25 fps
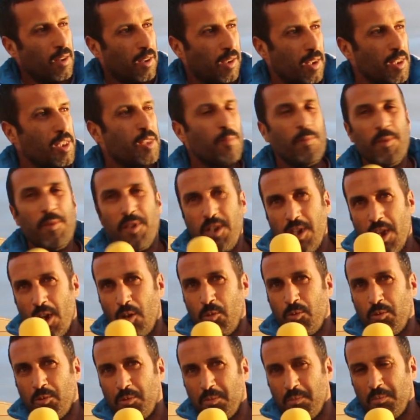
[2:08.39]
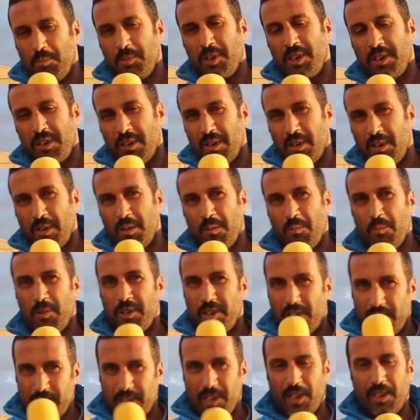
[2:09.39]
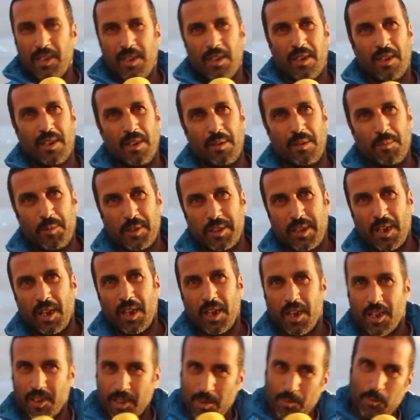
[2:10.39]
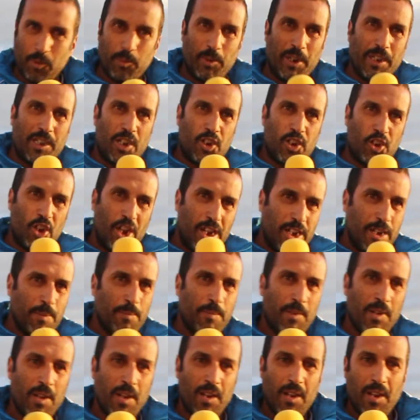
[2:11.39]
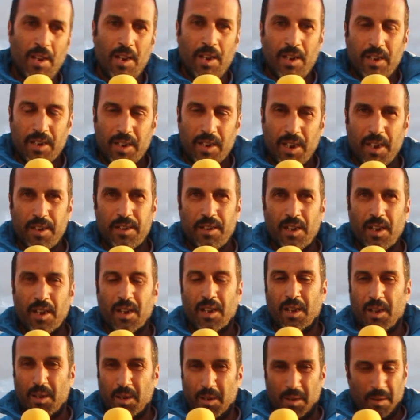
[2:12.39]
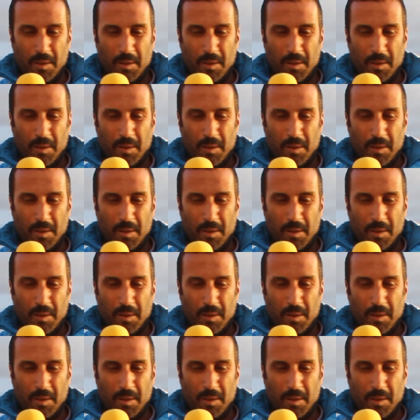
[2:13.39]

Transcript: كنتمناو من من الناس هذه المنطقه يهتموا بهذا الجانب لان